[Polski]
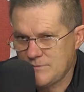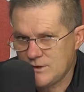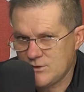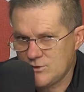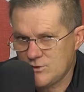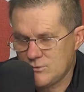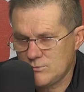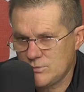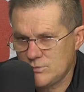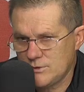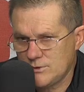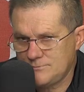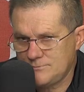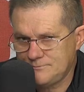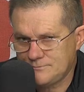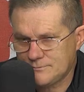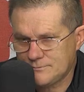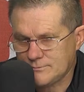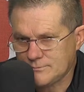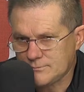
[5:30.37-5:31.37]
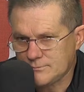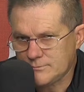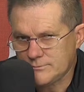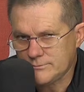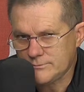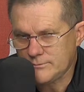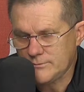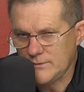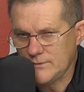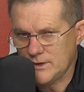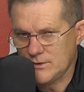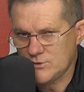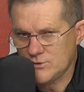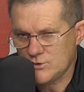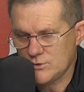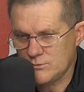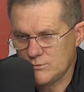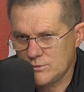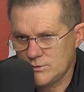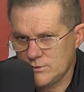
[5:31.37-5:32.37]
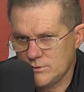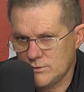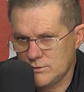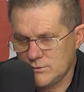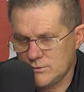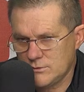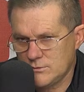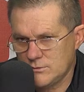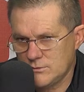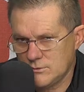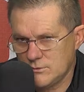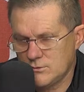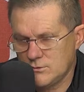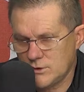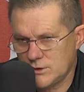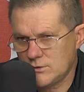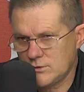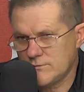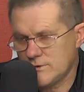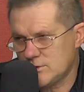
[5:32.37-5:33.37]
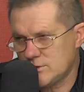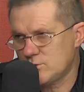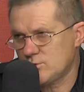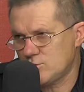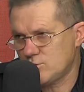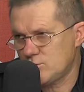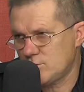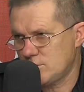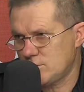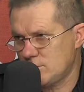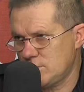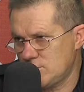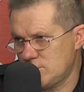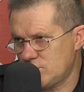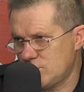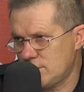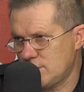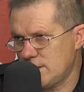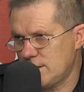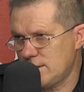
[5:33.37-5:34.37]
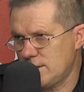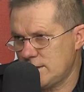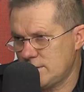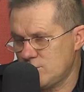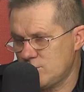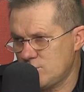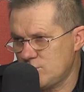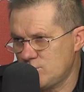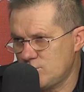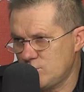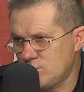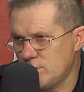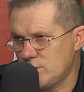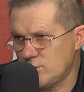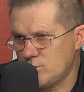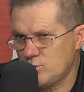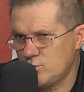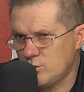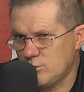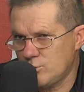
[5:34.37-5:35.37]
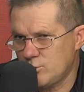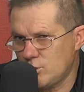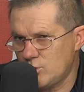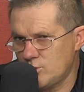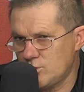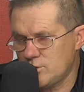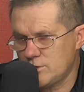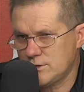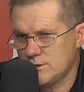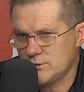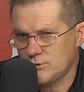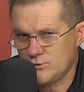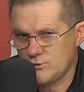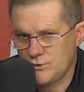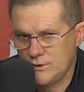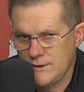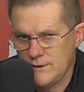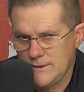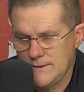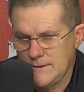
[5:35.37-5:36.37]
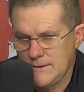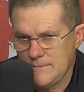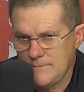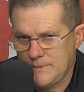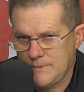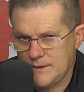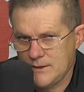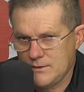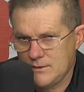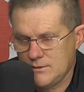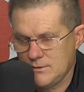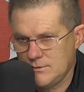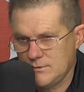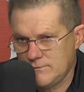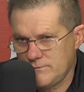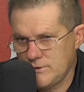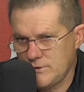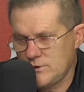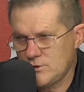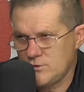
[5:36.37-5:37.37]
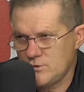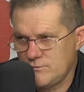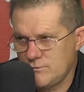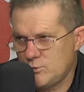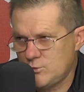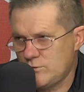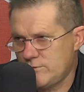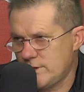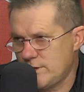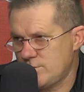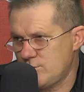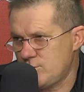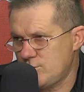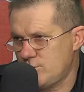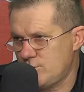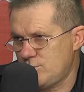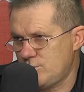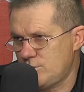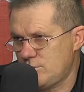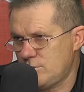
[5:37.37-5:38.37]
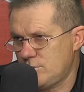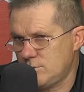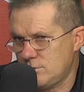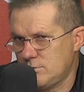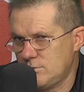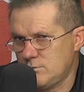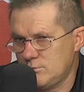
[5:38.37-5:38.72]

żeby żeby uratować co się jeszcze da, jak najszybciej ugasić, obronić coś, E, wynieść, wyprowadzić. E, na